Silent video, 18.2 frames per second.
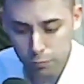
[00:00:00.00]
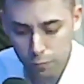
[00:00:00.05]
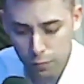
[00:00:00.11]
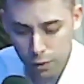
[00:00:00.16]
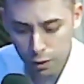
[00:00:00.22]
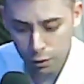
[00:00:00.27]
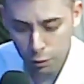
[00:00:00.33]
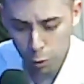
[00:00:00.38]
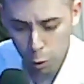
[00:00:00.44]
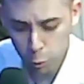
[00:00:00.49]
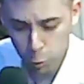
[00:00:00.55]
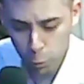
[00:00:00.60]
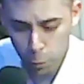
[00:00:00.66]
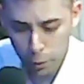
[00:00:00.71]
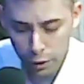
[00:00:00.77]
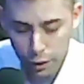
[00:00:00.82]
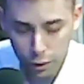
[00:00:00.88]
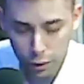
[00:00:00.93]
de,
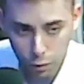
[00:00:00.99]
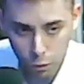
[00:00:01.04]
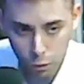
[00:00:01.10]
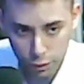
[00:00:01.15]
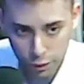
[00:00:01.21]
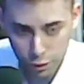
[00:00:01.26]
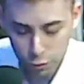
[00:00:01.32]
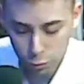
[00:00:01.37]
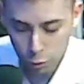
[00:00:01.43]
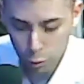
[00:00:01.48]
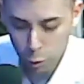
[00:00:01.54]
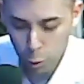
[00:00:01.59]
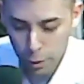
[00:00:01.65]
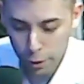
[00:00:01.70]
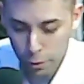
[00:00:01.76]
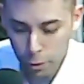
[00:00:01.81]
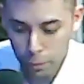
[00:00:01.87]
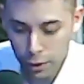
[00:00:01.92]
octubre, lo que hizo el
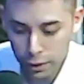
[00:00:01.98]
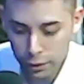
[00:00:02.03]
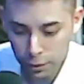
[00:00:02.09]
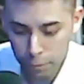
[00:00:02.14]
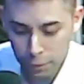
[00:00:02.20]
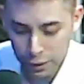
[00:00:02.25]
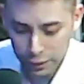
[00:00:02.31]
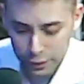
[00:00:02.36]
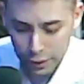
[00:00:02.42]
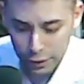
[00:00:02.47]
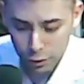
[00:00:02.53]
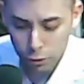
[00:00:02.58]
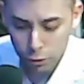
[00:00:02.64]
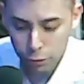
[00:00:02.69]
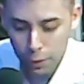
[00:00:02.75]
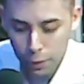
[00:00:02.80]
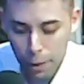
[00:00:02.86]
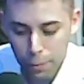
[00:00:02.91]
gobierno
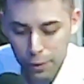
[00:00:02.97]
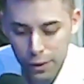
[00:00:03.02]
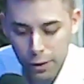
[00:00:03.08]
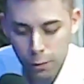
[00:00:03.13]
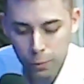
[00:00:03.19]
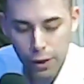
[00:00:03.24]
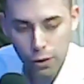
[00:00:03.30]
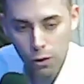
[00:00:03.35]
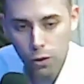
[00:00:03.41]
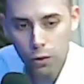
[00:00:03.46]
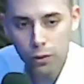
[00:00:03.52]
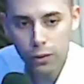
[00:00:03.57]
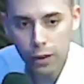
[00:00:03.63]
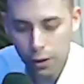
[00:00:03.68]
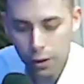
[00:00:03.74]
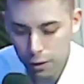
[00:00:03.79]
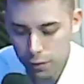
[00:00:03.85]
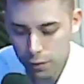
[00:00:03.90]
británico fue abrir una
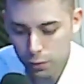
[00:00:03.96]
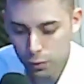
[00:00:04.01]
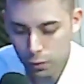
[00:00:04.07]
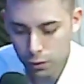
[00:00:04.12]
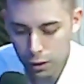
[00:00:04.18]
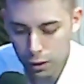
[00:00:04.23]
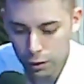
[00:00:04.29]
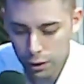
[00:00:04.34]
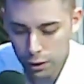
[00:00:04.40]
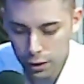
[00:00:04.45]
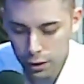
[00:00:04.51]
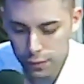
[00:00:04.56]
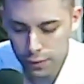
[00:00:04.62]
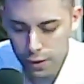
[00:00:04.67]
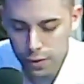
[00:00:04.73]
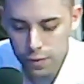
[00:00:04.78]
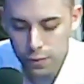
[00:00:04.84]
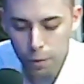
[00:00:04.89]
ronda adicional de
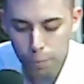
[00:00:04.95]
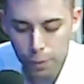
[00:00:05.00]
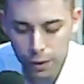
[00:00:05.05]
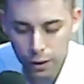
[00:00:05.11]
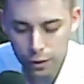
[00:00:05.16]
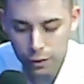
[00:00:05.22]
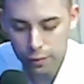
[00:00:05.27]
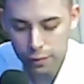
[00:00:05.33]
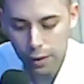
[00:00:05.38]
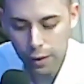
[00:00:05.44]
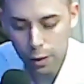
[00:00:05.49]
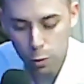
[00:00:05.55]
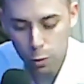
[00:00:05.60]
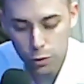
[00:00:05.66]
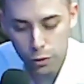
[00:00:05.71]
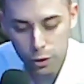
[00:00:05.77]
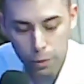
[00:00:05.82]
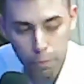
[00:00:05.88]
licencias para el
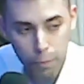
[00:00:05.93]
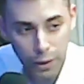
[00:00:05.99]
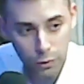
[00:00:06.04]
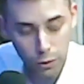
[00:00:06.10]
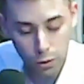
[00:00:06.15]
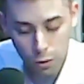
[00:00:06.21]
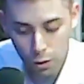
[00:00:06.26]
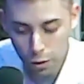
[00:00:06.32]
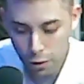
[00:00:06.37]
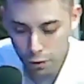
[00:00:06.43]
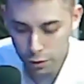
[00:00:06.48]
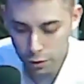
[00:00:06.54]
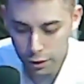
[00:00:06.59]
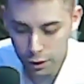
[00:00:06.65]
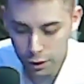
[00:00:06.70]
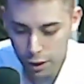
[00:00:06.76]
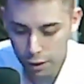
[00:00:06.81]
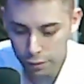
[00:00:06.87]
desarrollo de petróleo
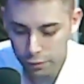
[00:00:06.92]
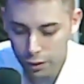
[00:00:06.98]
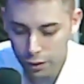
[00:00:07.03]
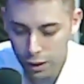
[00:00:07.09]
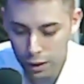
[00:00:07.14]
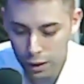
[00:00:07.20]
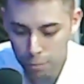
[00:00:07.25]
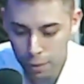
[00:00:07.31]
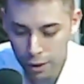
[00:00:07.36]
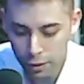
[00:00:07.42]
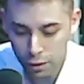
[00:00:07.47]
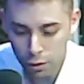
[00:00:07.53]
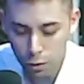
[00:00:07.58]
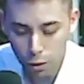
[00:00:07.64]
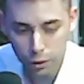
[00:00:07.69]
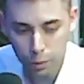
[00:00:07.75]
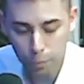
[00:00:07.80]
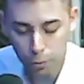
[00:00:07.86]
y gas en el Mar del
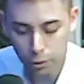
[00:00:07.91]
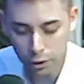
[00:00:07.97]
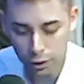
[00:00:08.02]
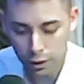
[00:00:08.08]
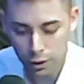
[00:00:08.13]
Norte, porque